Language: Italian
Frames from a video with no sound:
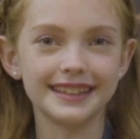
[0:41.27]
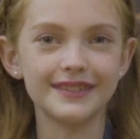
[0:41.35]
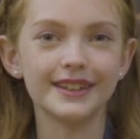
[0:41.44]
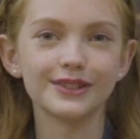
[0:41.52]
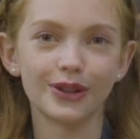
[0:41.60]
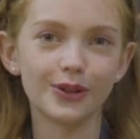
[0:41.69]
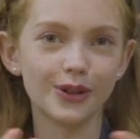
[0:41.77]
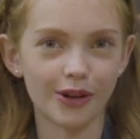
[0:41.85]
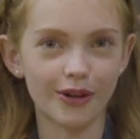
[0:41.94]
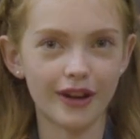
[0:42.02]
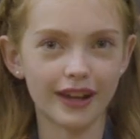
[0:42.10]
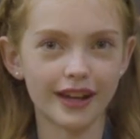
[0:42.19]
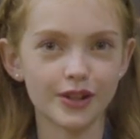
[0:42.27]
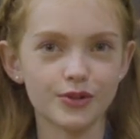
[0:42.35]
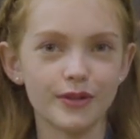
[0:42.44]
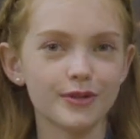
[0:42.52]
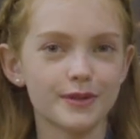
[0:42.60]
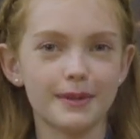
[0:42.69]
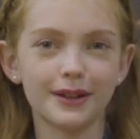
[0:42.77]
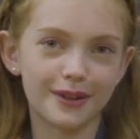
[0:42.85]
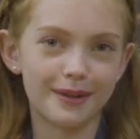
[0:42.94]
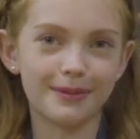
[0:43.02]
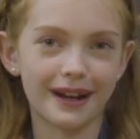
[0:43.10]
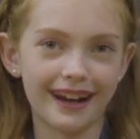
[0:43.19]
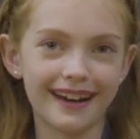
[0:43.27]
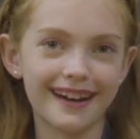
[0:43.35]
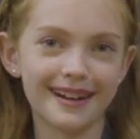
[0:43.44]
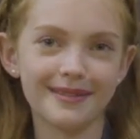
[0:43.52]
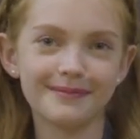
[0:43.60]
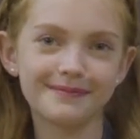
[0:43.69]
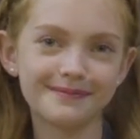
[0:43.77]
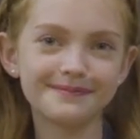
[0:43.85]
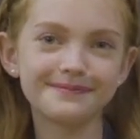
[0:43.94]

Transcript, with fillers: divento logorroica, cioè non smetto di parlare.